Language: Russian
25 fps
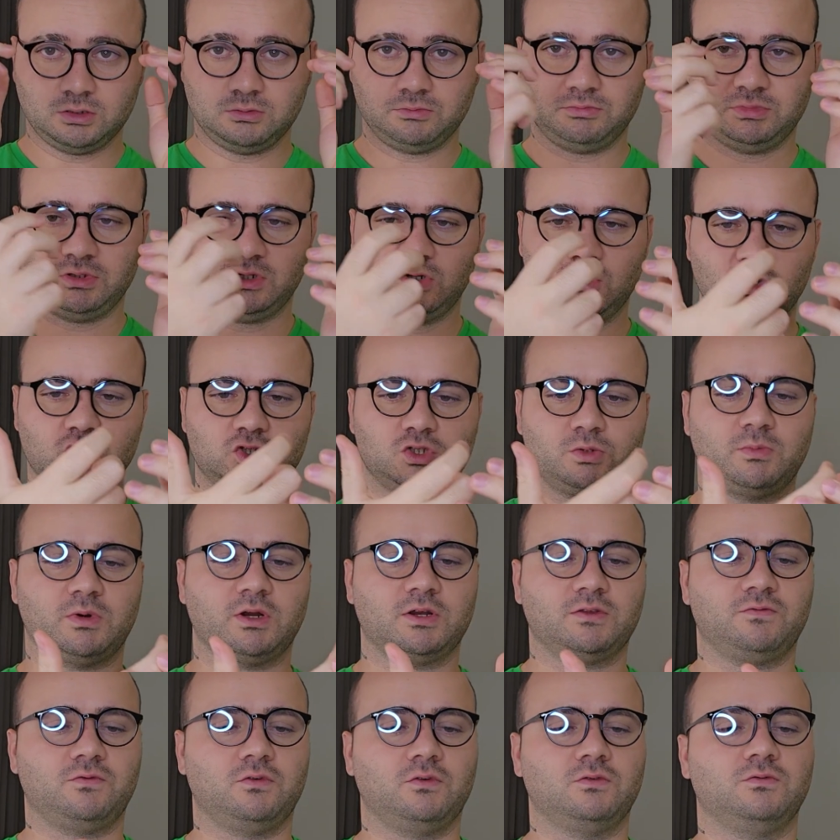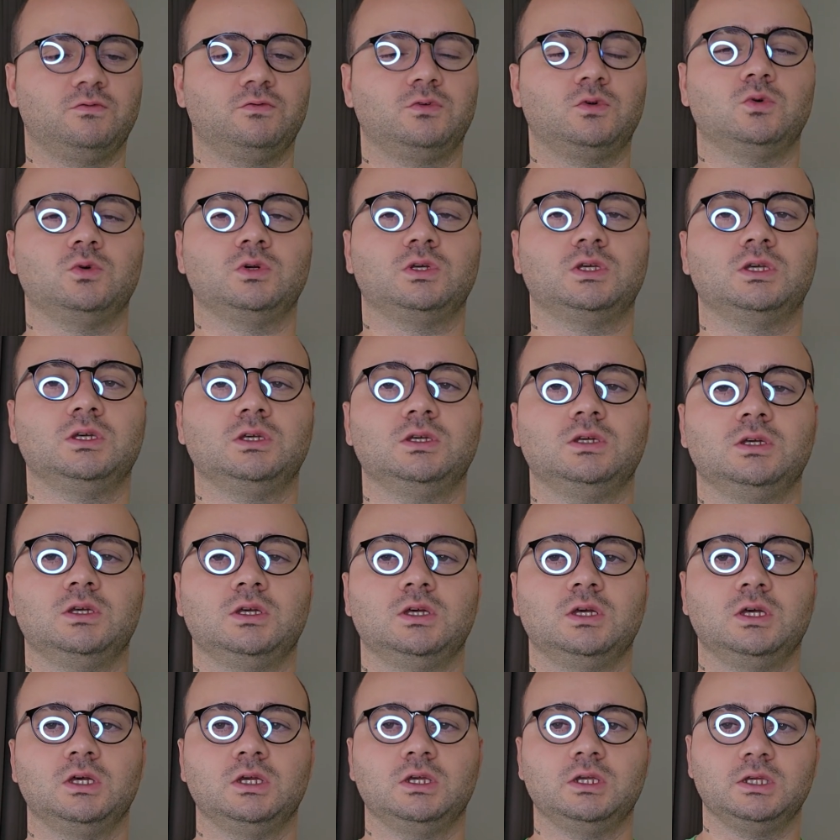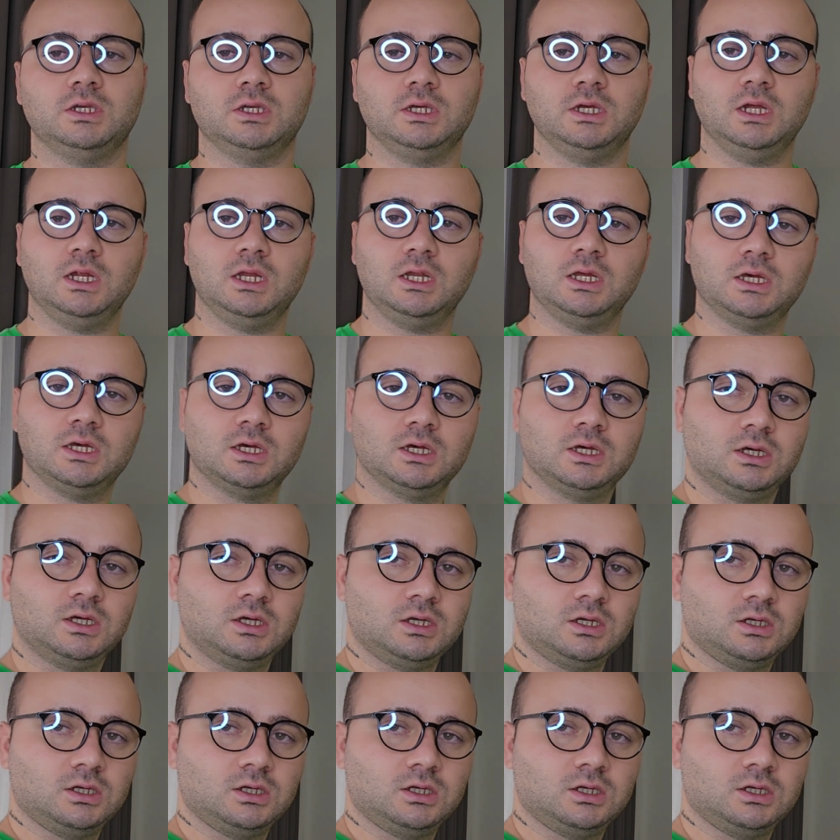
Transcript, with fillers: берешь смартфон в руки или